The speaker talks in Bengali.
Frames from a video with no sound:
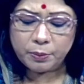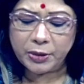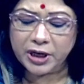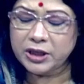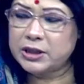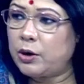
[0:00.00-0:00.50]

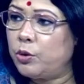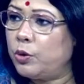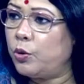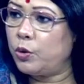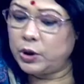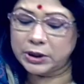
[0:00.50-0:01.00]
মানে যা
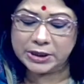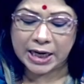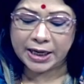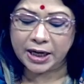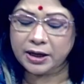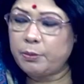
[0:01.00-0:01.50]
ওই
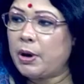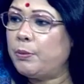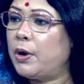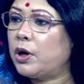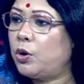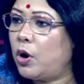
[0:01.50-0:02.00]
জায়গাটা
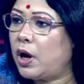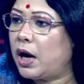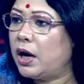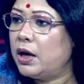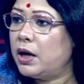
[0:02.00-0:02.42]
ব্যবহার করা